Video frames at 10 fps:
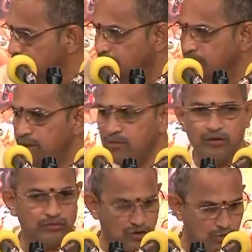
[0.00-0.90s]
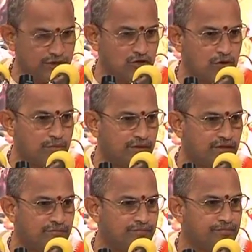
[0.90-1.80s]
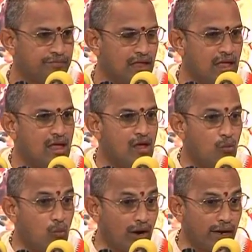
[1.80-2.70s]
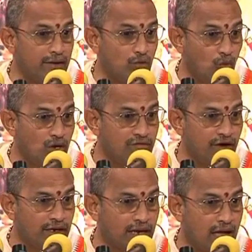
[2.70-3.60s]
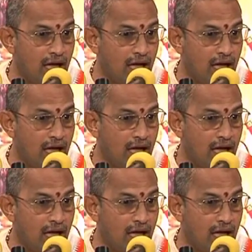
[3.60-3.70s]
వెళ్ళిపోయాడు భీముడు ద్రౌపది దొరికిపోయింది ఒకడి నోటి వెంట